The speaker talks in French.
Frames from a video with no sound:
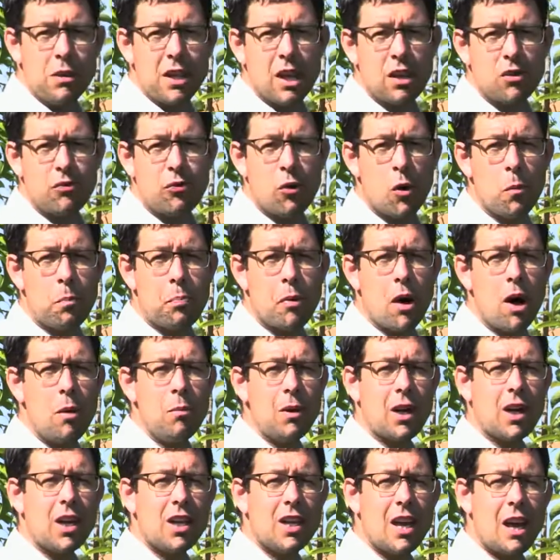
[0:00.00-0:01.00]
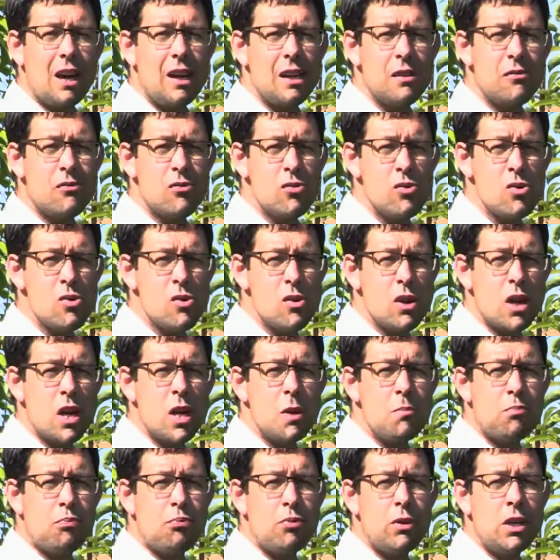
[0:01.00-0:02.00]
bien de vos pommes, régalez-vous,
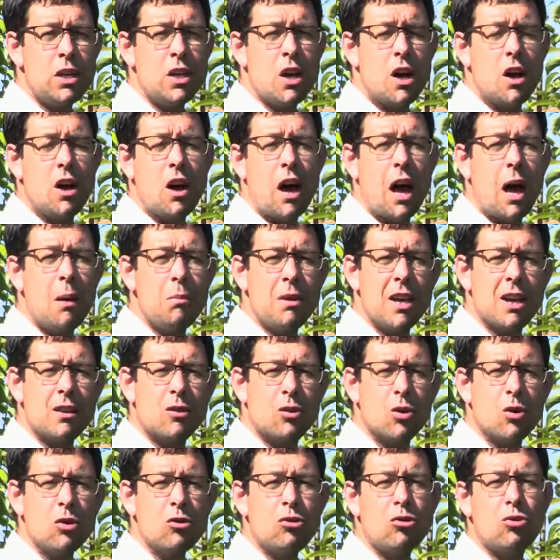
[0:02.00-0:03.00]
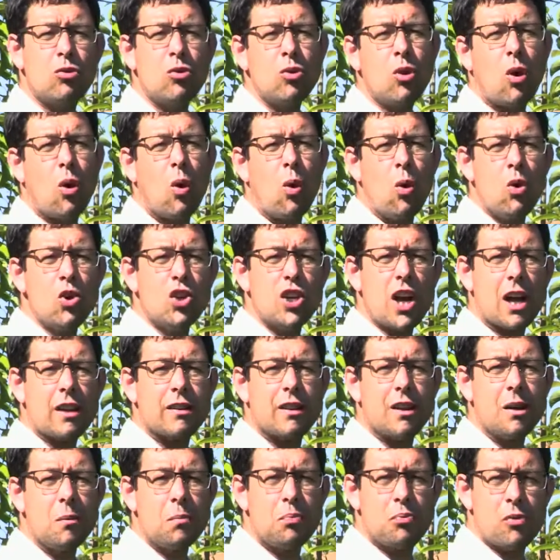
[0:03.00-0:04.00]
et puis euh, à bientôt sur
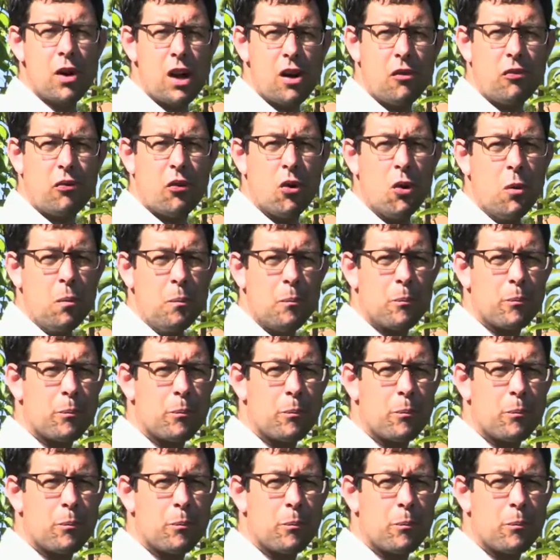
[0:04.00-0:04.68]
aujardin.info.